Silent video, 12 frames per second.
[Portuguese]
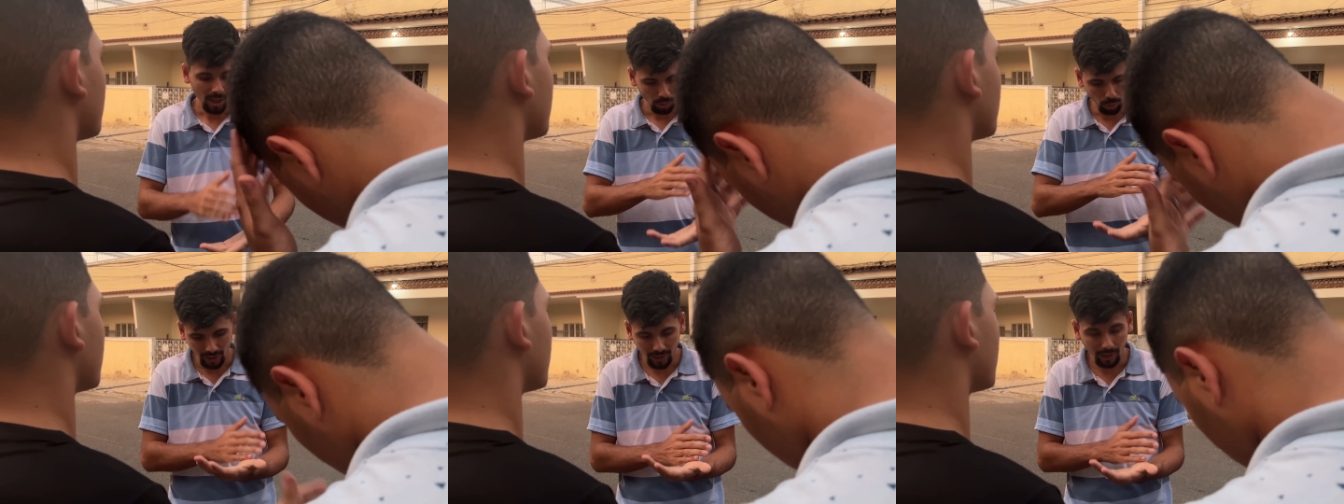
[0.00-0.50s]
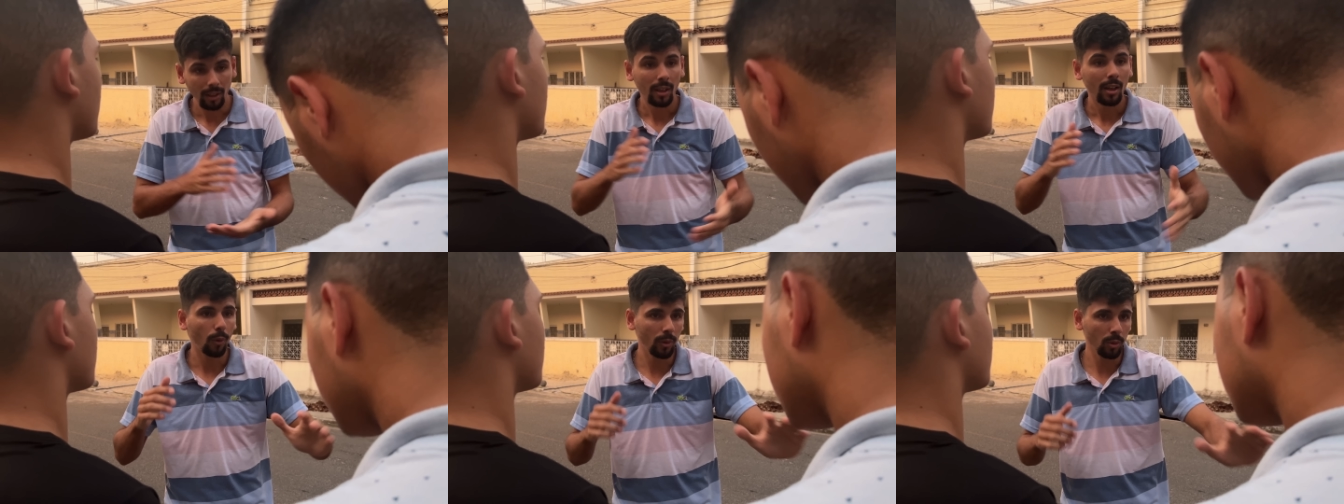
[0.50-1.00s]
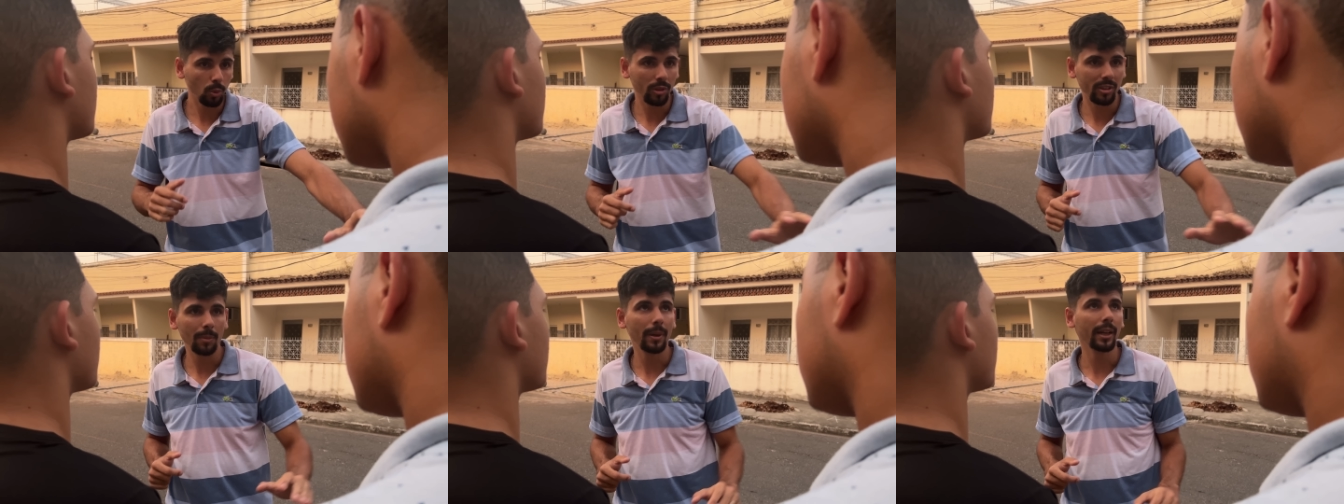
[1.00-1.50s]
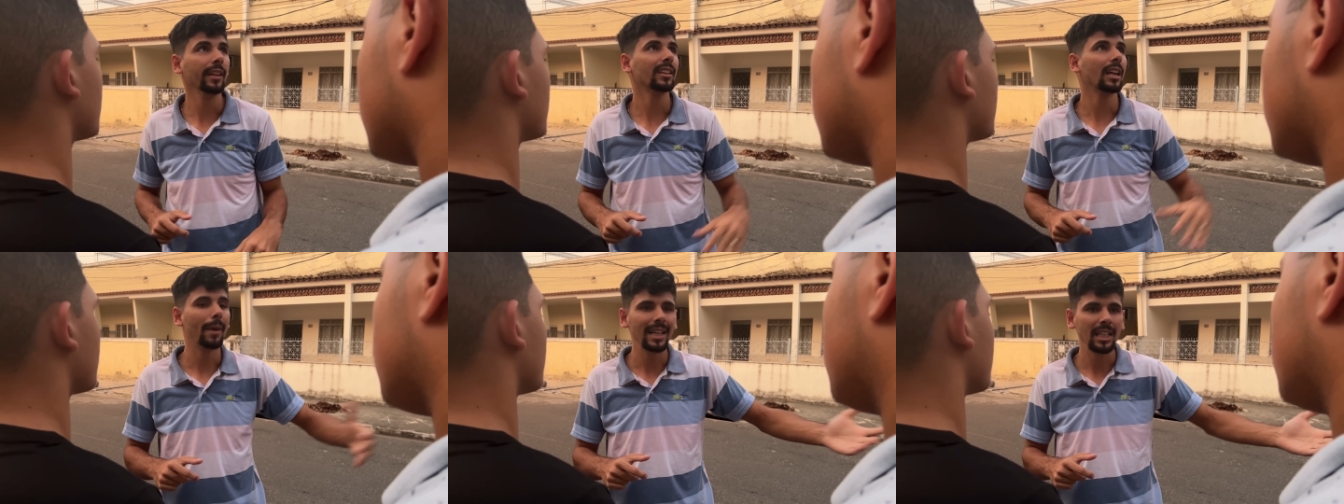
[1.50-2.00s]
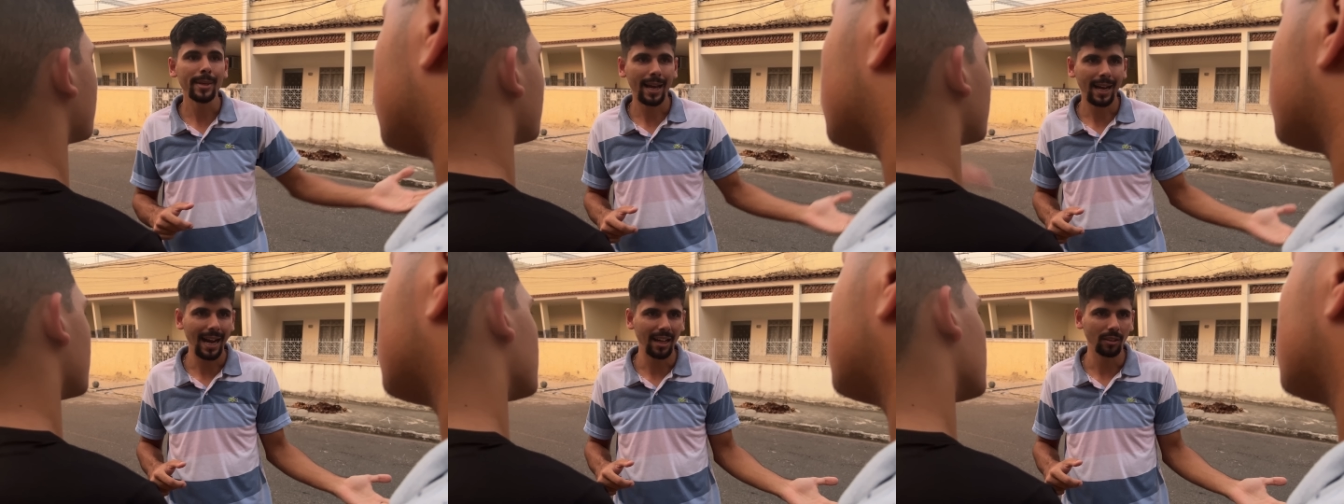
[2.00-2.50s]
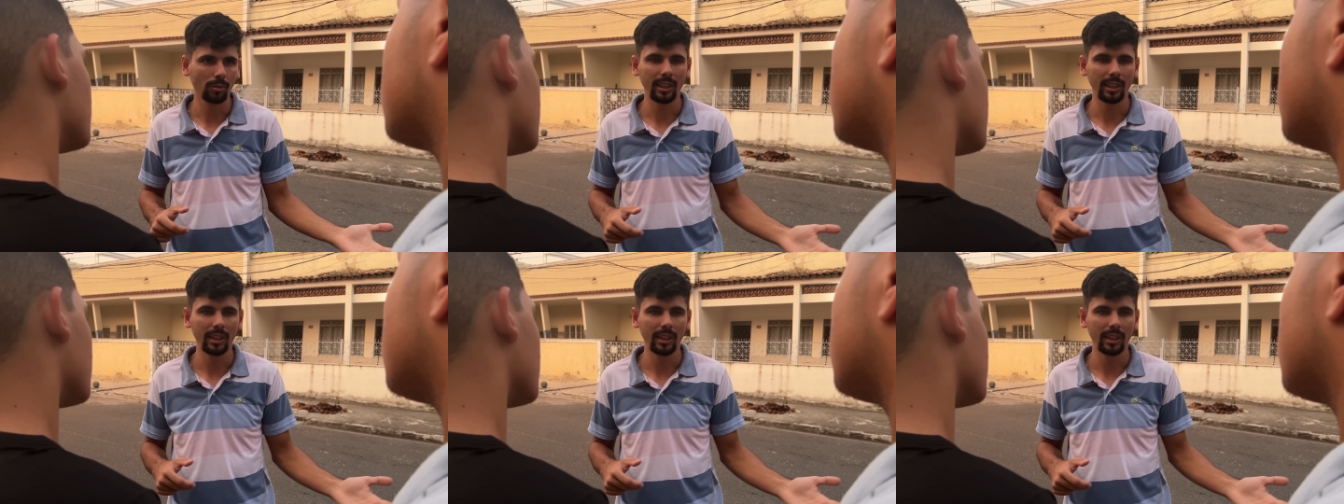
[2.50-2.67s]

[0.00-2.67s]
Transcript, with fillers: Tu tem que, igual um conselho para quem trabalha em mercado,